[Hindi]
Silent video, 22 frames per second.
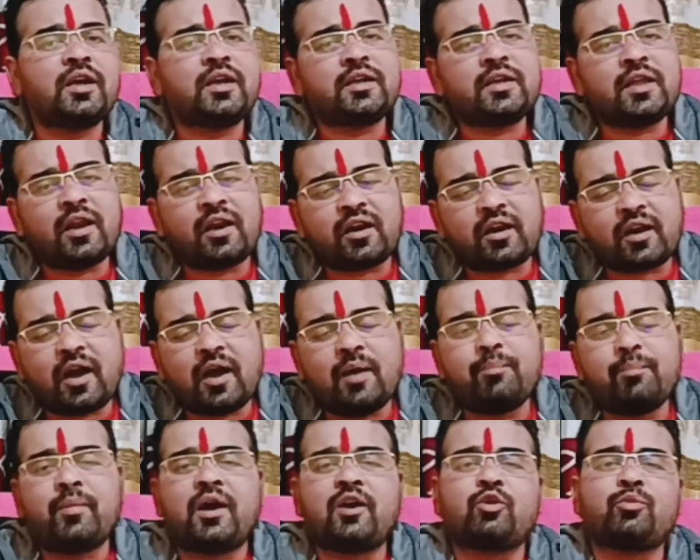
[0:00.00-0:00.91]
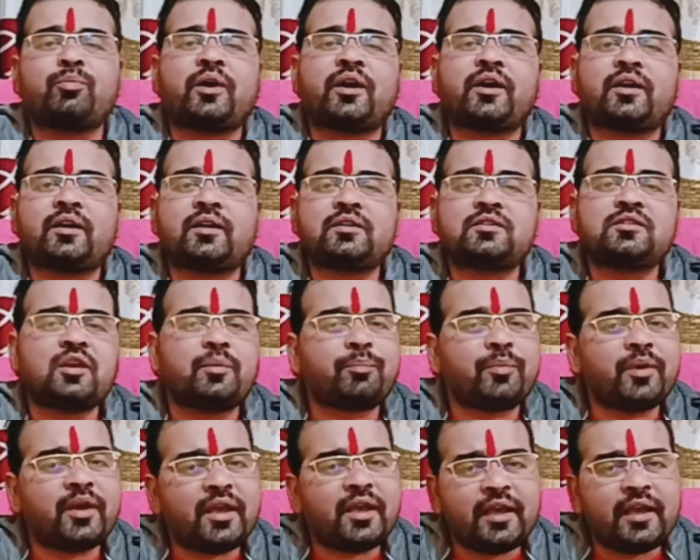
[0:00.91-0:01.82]
ये रामबाण उपाय है
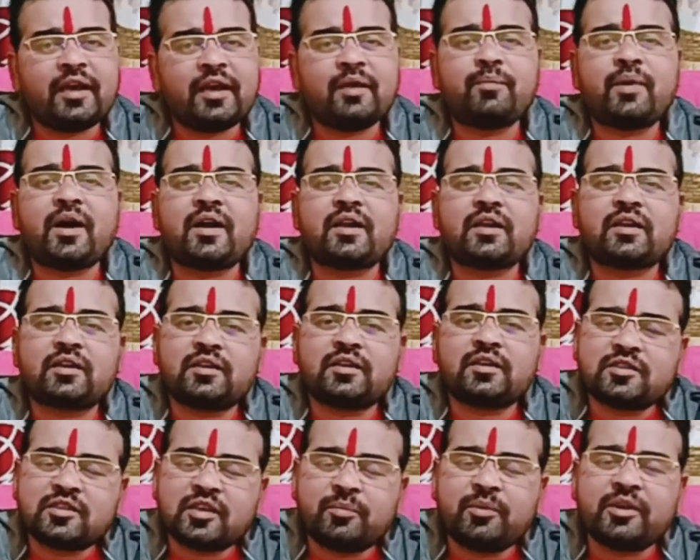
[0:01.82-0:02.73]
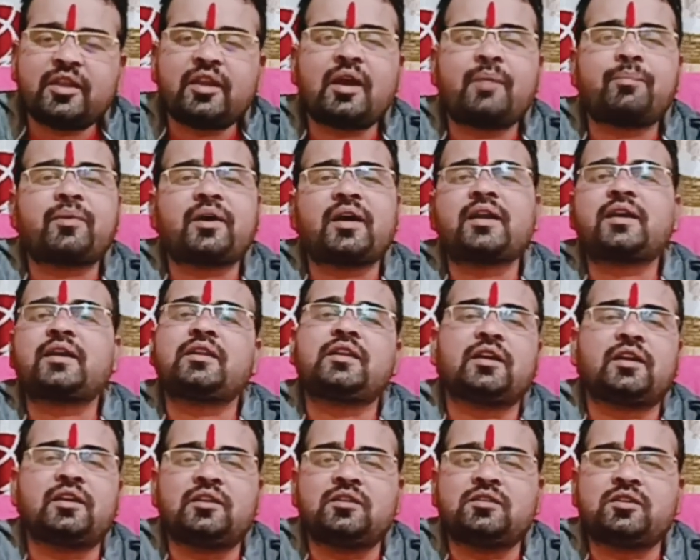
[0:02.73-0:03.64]
सिर्फ एक बार किसी भी दिन आप करके
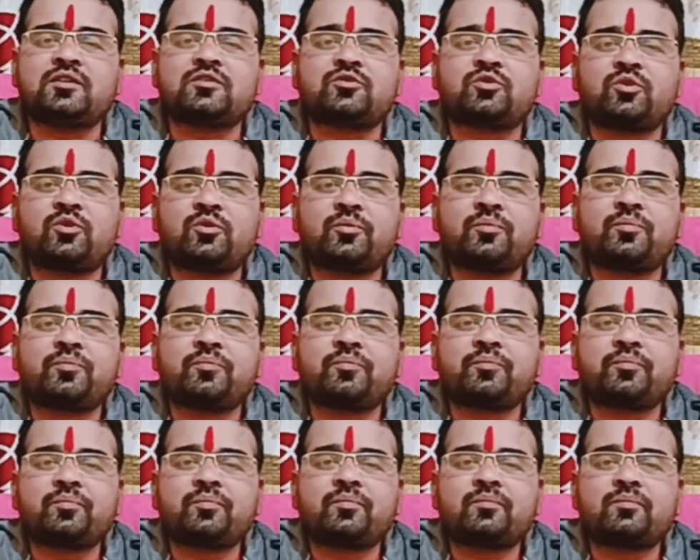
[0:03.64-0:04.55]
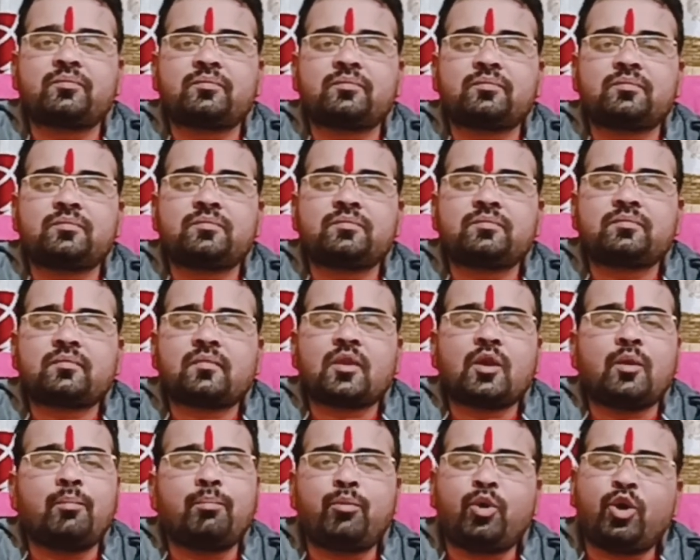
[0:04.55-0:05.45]
देख लीजिए इसको
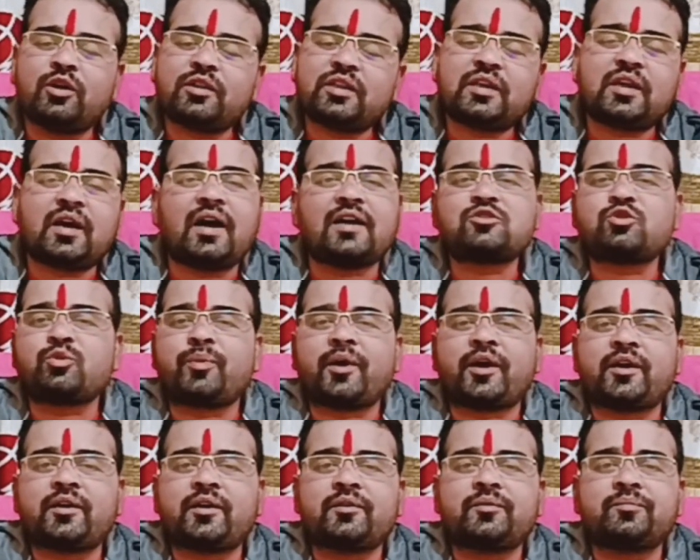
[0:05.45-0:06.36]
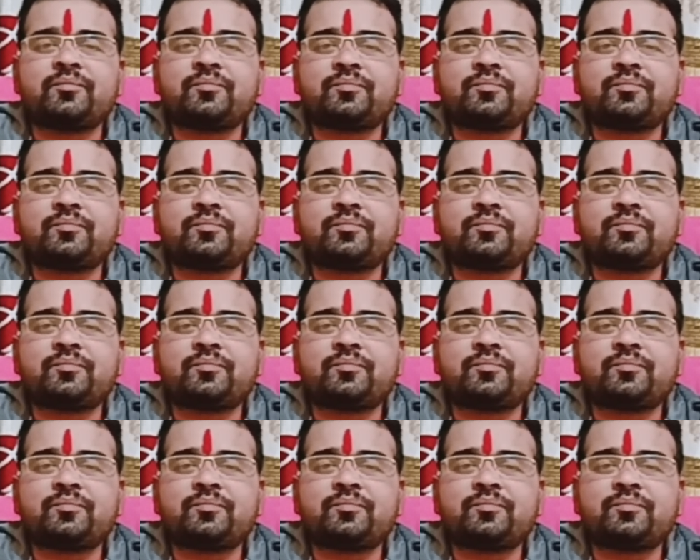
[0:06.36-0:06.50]
बहुत ही खास उपाय है